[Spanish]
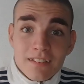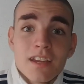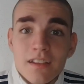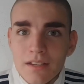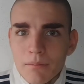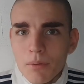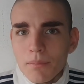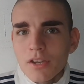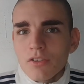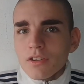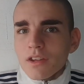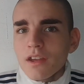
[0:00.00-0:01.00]
Así que esta es mi
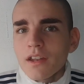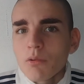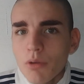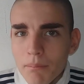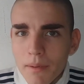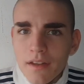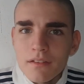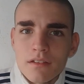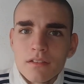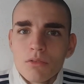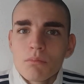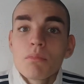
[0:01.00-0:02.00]
opinión de Nehuen Pérez,
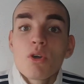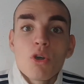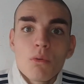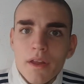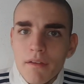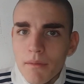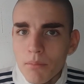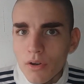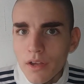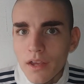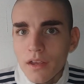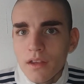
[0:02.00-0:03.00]
he sido un poco breve
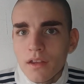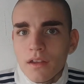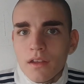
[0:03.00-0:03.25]
porque